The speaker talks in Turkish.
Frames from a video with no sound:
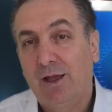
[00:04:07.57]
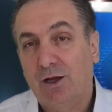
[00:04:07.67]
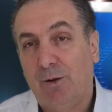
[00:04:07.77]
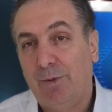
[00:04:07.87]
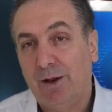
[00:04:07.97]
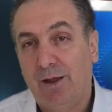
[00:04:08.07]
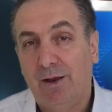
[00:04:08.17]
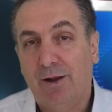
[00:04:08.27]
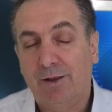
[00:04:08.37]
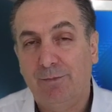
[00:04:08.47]
kapalı
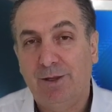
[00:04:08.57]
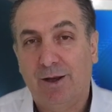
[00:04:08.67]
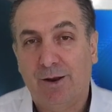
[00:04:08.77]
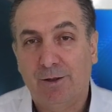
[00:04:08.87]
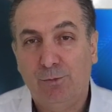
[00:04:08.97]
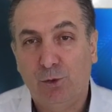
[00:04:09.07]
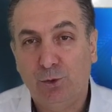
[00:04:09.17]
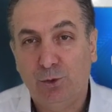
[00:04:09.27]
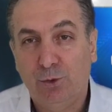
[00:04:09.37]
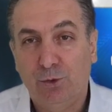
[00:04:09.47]
anlarda bir arada
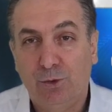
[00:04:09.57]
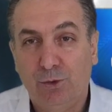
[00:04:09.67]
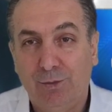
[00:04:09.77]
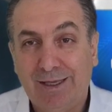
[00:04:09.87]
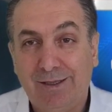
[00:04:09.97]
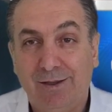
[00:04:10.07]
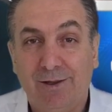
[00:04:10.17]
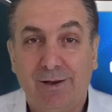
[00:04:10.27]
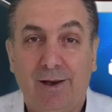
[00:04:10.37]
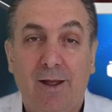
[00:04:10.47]
bulunduğu
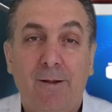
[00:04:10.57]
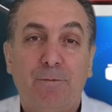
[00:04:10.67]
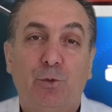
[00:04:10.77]
mekanlar ile